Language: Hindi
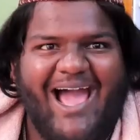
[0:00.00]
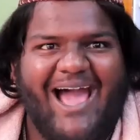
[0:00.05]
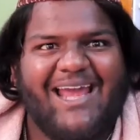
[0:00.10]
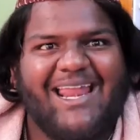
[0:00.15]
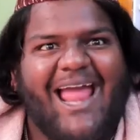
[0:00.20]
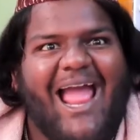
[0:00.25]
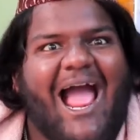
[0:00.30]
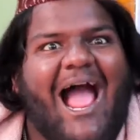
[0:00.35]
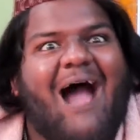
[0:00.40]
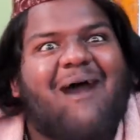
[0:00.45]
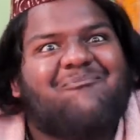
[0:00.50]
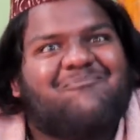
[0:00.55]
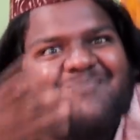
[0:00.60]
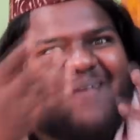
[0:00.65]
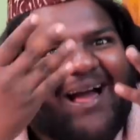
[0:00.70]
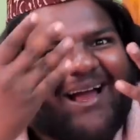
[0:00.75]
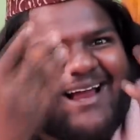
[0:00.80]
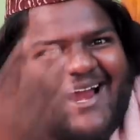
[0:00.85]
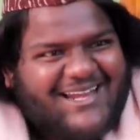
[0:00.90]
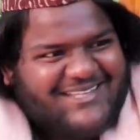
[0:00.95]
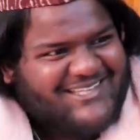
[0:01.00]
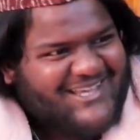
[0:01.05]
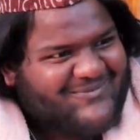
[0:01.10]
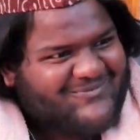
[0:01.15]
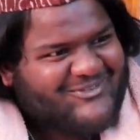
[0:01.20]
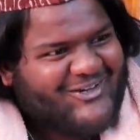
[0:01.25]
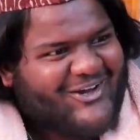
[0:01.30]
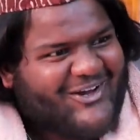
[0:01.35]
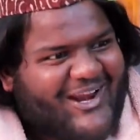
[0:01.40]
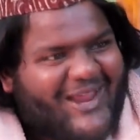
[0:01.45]
अरे अपना घर
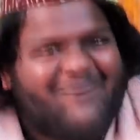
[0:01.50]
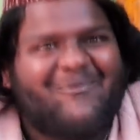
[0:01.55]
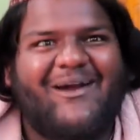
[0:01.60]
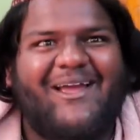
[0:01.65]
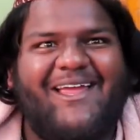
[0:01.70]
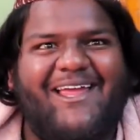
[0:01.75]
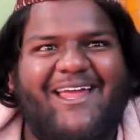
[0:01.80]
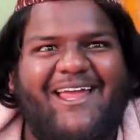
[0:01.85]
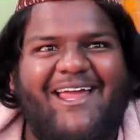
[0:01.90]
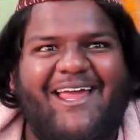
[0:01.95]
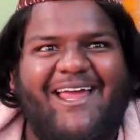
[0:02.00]
समझो रे भाई